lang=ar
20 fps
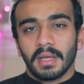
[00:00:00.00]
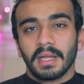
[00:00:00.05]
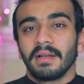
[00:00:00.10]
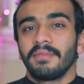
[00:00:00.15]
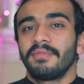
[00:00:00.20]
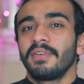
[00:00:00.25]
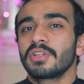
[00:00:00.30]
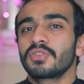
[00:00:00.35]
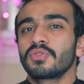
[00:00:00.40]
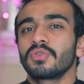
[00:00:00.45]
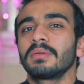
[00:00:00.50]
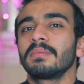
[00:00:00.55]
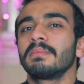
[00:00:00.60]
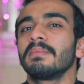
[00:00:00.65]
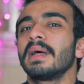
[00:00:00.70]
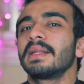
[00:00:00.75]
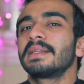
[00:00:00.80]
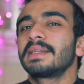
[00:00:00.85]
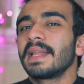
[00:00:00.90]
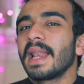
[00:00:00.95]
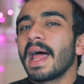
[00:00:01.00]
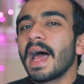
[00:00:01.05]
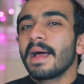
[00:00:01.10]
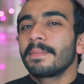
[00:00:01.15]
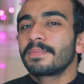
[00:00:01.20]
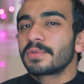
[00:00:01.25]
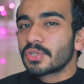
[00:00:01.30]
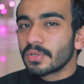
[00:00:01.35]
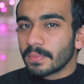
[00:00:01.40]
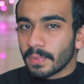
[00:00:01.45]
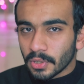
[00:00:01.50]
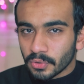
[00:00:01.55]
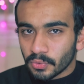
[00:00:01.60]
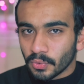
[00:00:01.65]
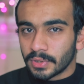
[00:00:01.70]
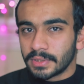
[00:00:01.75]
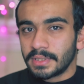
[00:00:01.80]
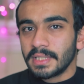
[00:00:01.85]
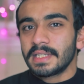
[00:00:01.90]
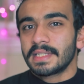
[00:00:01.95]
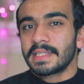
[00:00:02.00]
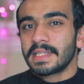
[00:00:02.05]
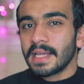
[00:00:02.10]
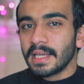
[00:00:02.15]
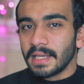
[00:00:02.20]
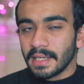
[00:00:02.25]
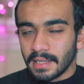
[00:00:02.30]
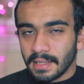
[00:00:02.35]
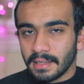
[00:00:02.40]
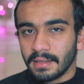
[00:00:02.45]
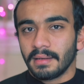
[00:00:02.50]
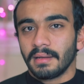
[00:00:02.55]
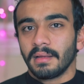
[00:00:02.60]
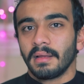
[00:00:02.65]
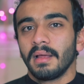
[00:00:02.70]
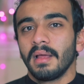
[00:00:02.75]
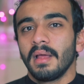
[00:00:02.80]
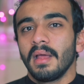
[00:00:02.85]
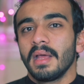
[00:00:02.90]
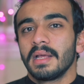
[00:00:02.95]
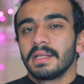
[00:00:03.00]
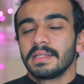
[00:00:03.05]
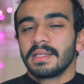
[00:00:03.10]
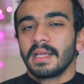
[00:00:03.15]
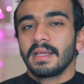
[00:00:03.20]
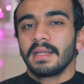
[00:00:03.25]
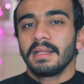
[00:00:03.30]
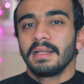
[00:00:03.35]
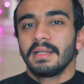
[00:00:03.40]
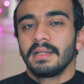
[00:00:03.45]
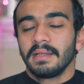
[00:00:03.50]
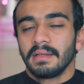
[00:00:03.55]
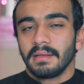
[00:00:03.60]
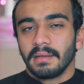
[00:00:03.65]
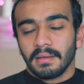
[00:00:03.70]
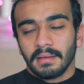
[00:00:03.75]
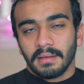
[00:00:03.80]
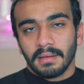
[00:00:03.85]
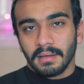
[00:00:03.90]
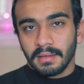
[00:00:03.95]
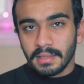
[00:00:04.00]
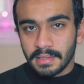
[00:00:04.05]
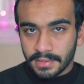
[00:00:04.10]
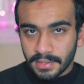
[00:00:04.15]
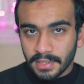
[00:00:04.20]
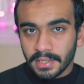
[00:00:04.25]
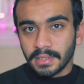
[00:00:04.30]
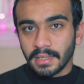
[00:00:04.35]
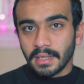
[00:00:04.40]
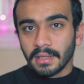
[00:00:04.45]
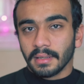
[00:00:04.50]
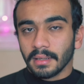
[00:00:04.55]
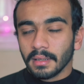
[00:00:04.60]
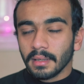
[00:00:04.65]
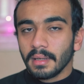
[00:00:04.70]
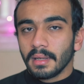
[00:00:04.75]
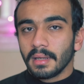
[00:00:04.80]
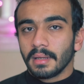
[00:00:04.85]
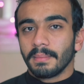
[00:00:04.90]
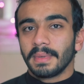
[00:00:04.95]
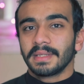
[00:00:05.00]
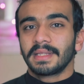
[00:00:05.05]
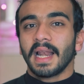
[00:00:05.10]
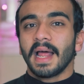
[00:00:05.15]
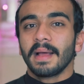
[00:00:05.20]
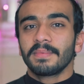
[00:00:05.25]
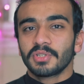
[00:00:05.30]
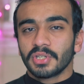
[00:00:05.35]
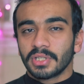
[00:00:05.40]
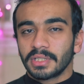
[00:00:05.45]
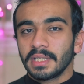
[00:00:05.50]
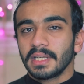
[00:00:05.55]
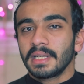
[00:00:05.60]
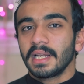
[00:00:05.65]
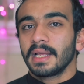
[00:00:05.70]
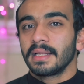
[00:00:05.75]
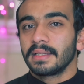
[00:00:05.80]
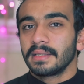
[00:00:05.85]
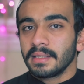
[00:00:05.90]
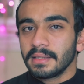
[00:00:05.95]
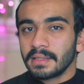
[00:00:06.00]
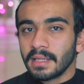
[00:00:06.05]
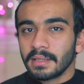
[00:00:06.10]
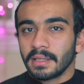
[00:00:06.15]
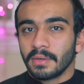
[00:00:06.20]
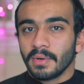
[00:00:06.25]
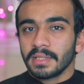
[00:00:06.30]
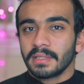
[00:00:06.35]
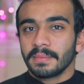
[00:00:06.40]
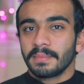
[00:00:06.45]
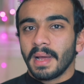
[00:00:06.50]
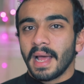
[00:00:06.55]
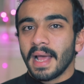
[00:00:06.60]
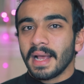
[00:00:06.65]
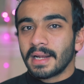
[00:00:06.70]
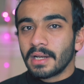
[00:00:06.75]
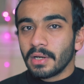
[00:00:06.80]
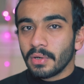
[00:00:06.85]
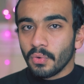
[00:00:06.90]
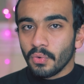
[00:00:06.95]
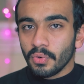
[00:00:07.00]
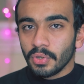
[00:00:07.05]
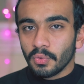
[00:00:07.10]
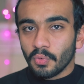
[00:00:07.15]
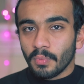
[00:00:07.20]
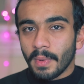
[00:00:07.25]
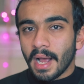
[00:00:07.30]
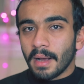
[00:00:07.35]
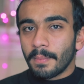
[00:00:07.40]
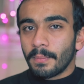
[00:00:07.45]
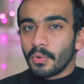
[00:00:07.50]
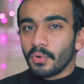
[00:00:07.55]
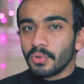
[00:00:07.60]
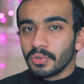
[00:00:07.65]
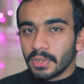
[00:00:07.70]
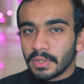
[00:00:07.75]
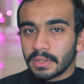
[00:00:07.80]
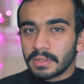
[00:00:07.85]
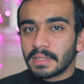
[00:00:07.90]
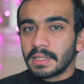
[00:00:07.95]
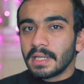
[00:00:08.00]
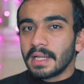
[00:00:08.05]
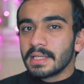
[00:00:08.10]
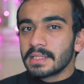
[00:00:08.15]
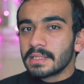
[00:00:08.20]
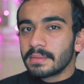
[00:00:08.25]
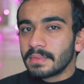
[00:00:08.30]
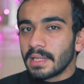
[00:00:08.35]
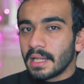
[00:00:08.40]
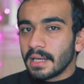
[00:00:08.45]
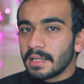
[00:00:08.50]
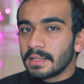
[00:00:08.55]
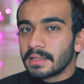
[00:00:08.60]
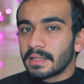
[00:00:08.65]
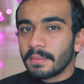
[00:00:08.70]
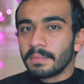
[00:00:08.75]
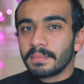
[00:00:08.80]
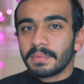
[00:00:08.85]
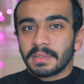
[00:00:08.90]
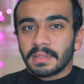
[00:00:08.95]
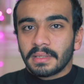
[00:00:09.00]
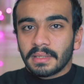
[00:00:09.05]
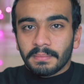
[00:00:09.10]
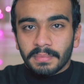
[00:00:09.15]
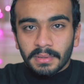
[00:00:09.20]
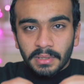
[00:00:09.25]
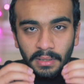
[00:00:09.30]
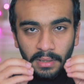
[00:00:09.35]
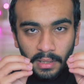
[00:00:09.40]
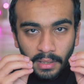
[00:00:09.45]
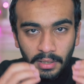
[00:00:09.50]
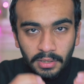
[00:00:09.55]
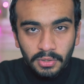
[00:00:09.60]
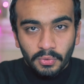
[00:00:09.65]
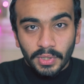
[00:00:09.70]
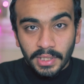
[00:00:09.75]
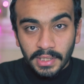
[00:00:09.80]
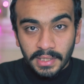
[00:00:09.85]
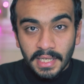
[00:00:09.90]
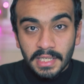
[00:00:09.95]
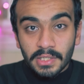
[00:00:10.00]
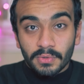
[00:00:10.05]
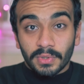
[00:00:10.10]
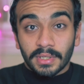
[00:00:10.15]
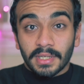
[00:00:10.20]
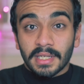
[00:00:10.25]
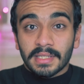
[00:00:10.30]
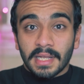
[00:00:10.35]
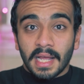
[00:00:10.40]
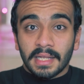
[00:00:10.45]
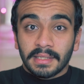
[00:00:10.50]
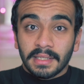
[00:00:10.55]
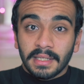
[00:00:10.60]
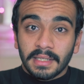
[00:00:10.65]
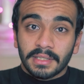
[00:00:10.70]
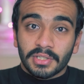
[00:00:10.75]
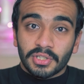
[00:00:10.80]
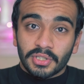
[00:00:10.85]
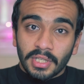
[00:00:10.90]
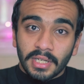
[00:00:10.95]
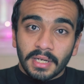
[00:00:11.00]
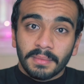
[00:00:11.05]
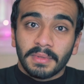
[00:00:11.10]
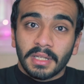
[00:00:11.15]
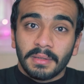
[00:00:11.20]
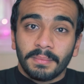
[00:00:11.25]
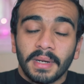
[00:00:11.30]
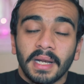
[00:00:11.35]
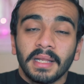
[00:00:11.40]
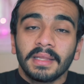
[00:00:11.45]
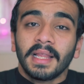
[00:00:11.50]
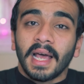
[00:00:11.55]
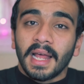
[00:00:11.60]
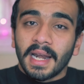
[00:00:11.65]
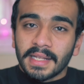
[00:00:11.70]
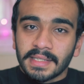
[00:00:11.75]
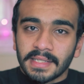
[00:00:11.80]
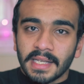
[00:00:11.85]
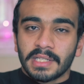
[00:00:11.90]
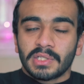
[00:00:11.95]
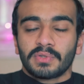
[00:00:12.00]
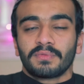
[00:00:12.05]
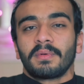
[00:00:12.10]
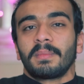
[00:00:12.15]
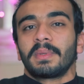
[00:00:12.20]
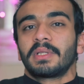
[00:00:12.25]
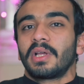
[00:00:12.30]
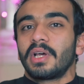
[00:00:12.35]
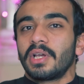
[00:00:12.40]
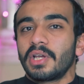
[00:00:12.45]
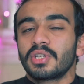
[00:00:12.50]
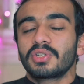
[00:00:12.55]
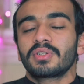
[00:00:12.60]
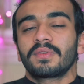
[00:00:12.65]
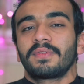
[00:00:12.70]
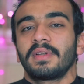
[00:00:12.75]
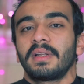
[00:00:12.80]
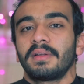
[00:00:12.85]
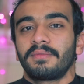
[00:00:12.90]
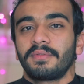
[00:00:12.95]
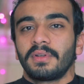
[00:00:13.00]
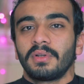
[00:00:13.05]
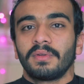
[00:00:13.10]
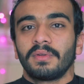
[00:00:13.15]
الفاشون ما تلعبش برضو كتير زي الـ زي الستريت كده ما تلعبش كتير لان انت دلوقتي معاك لون ومعاك برودكت لازم ده اللي انت بتعرضه للناس والناس هتيجي تشتري من البراند على اساسه فما تغيرش في